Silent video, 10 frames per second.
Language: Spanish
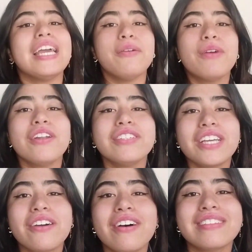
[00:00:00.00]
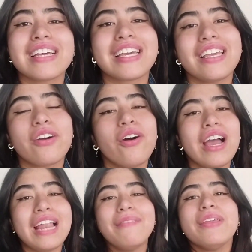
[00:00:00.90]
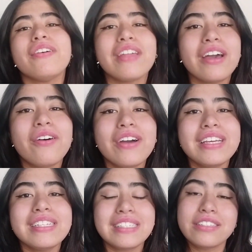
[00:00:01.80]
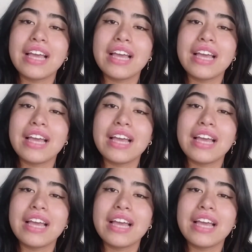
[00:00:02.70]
Y bueno chicos, hasta aquí llegó el video de hoy.